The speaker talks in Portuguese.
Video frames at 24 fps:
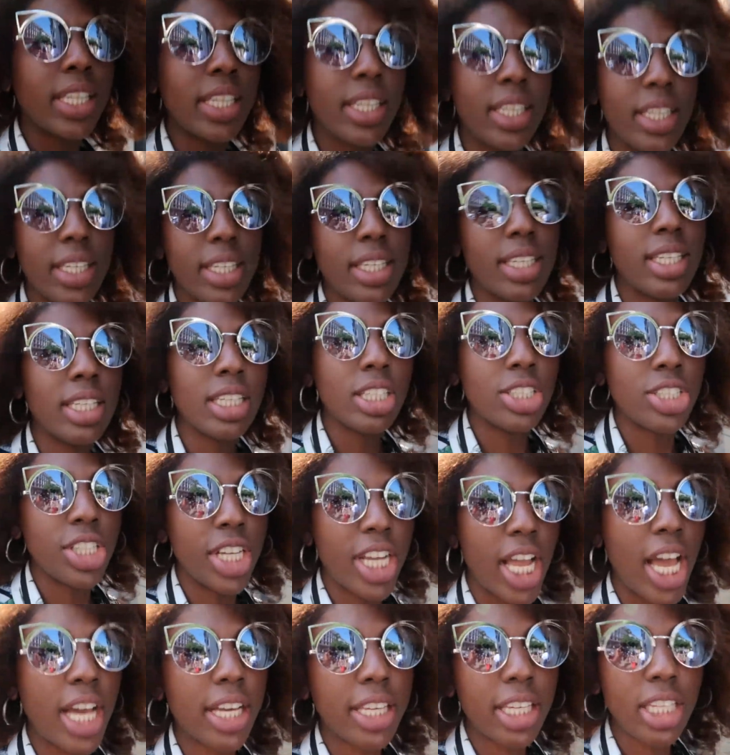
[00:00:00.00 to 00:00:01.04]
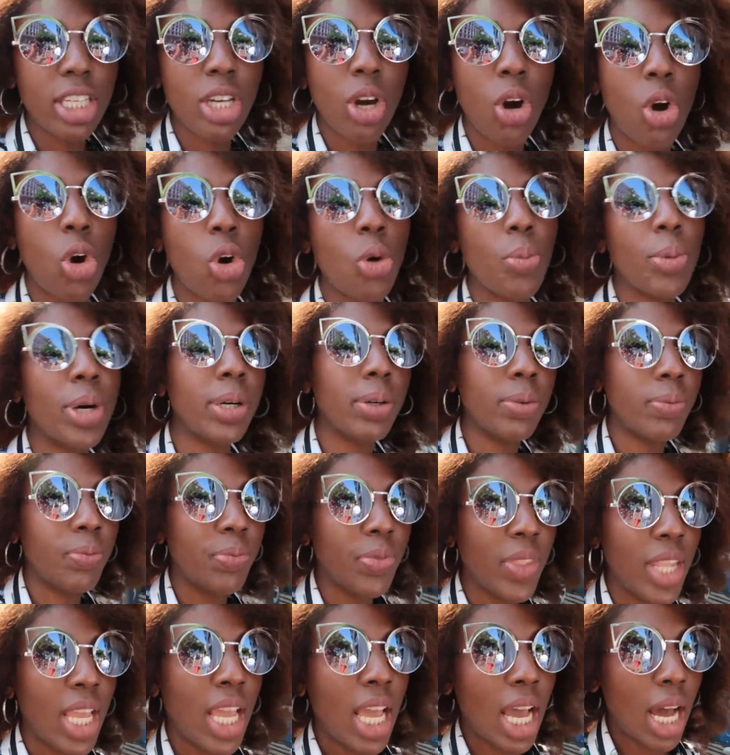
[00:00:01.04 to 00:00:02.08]
e chegar aqui em Roma.
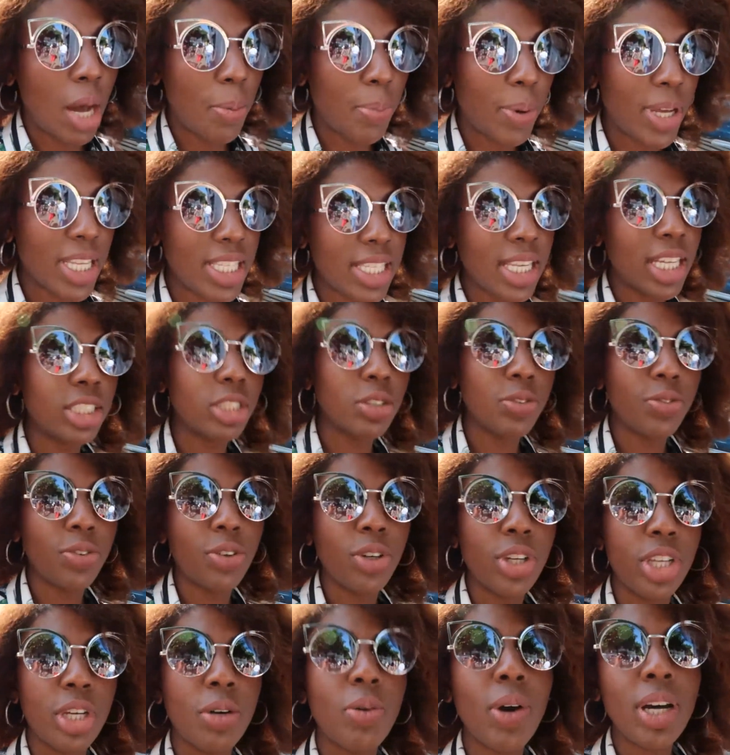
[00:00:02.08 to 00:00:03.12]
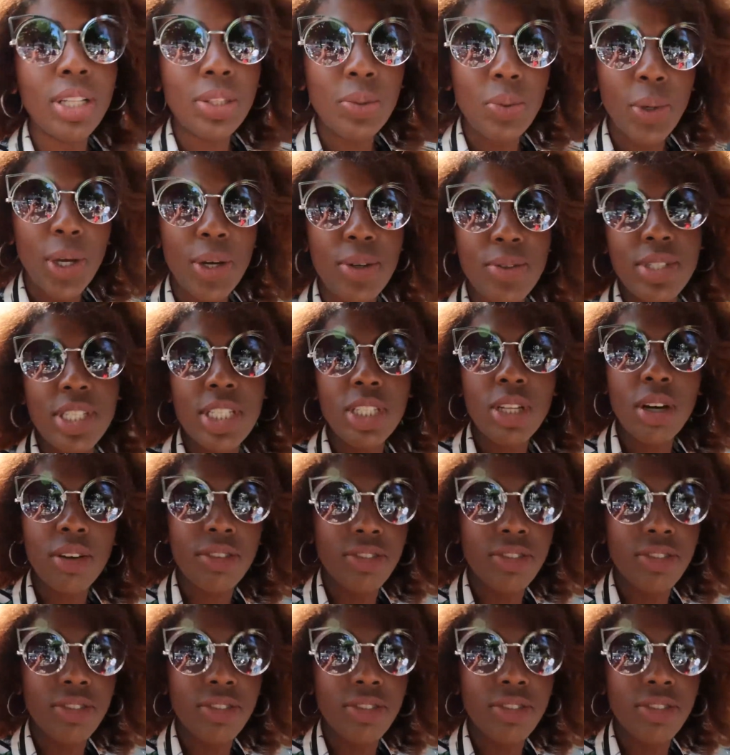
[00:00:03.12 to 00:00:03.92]
A passagem foi 4,90 euros